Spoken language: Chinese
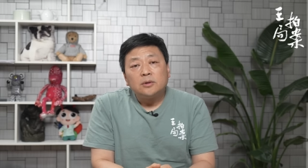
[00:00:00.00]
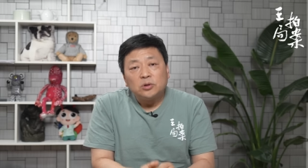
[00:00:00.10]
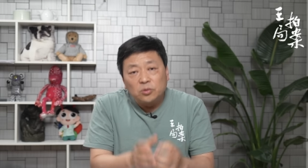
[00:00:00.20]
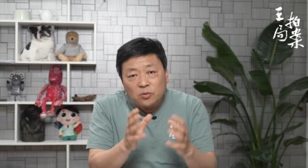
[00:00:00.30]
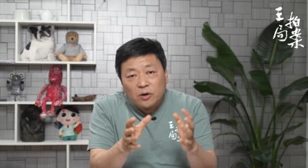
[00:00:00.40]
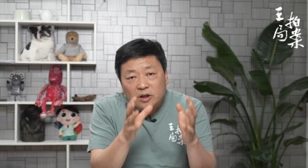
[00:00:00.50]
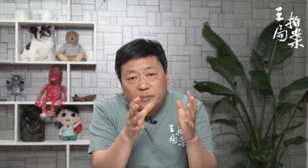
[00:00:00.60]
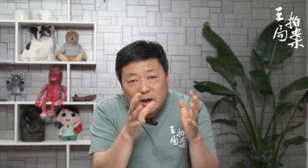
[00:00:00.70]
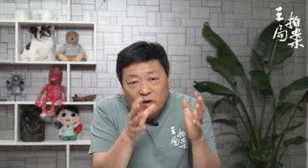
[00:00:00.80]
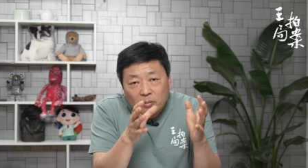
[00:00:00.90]
如果要是
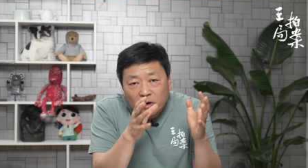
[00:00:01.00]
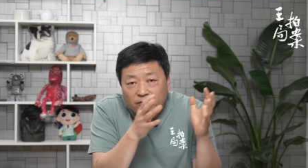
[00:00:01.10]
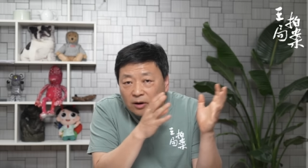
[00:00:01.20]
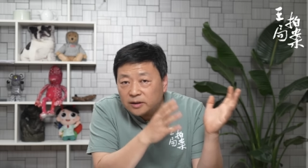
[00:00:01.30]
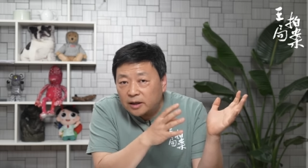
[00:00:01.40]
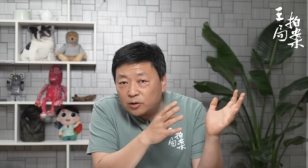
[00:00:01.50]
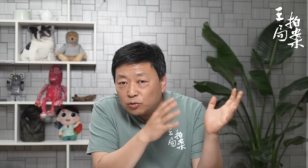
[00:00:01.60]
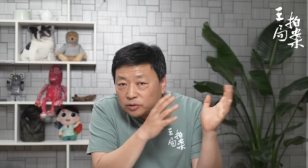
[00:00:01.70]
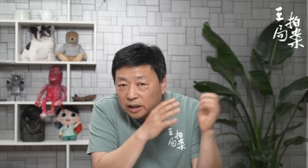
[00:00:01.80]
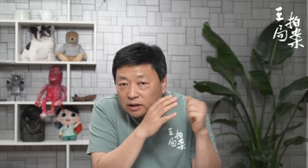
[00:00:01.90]
把老毛放在
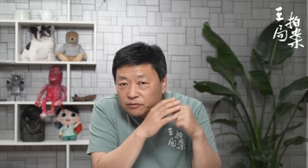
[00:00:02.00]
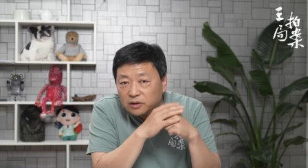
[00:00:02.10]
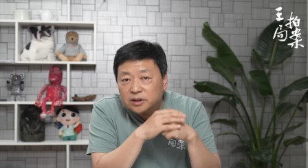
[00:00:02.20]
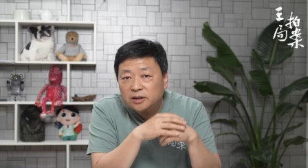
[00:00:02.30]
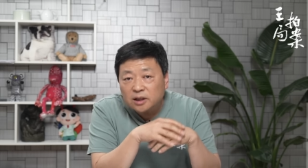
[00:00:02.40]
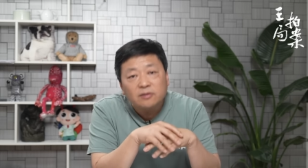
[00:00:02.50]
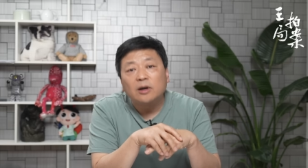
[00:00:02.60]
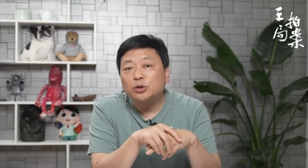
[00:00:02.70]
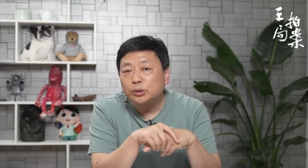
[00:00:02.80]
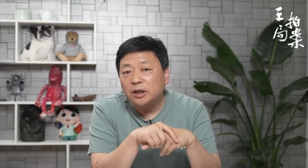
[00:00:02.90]
古代的封建帝
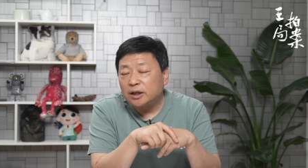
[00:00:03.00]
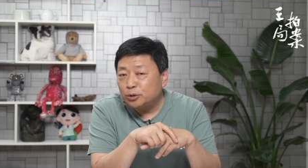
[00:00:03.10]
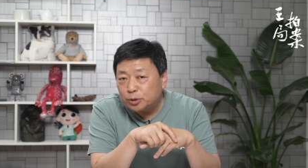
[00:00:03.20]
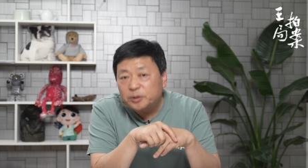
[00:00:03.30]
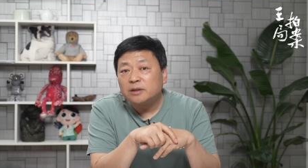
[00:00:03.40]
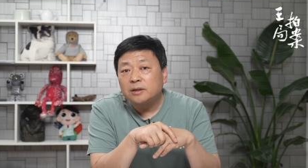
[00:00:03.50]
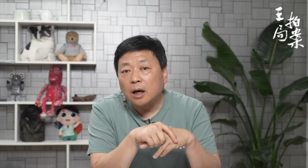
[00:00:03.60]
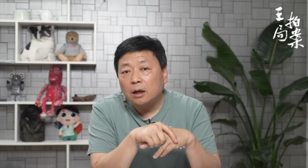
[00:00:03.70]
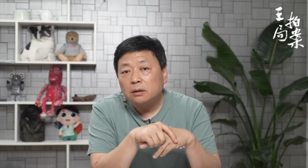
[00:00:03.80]
王序列里去评价，